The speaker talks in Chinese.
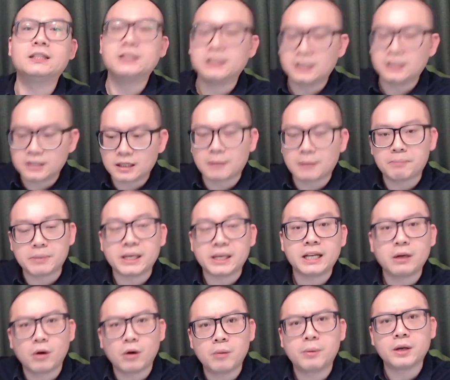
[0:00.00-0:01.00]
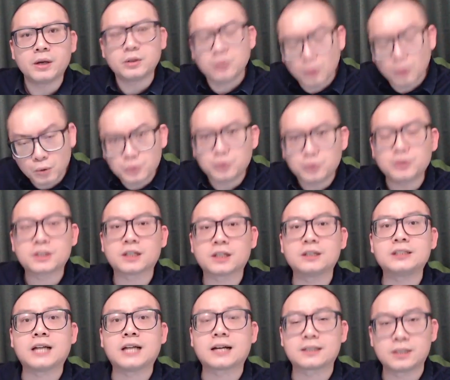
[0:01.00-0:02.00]
以及这个比例会不会陆续增
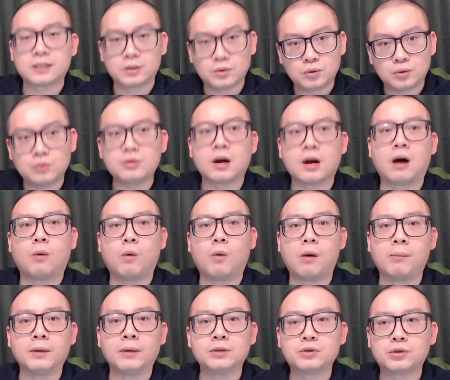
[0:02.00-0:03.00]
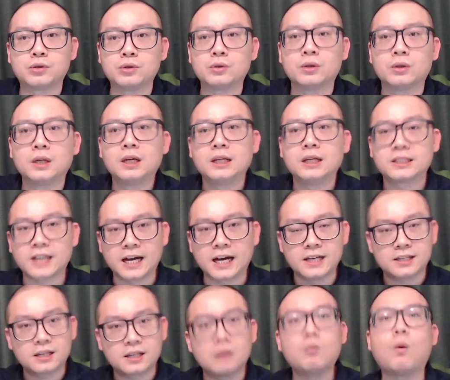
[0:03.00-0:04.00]
加，是需要我们去再
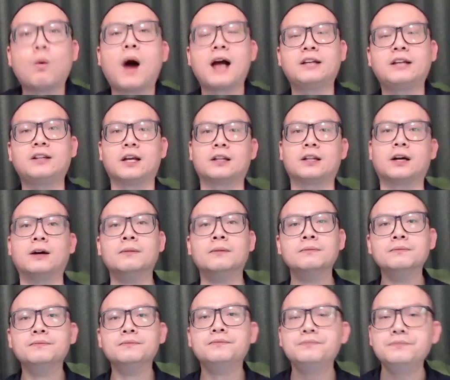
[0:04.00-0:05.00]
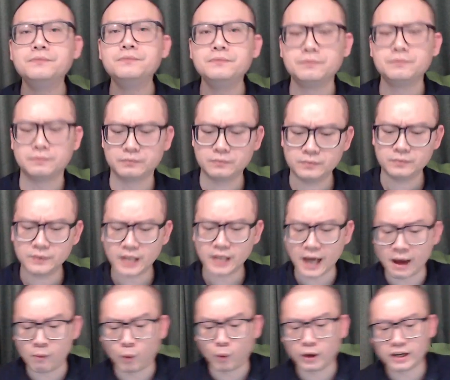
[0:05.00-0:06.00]
深挖一点的。
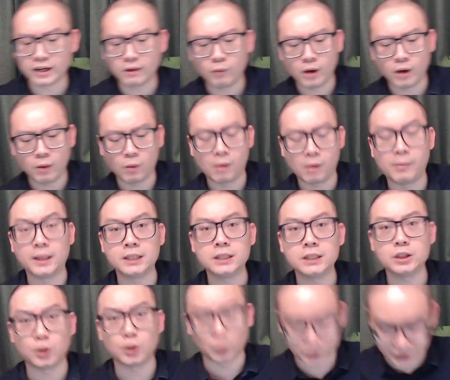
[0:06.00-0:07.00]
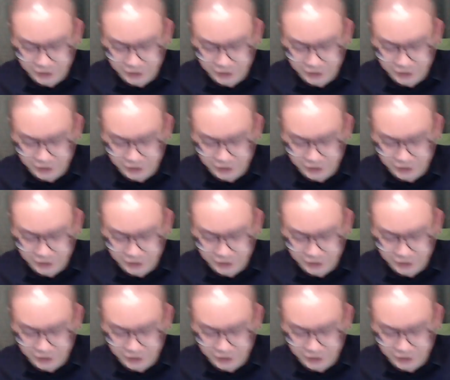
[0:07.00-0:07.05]
哎，我认为我们有时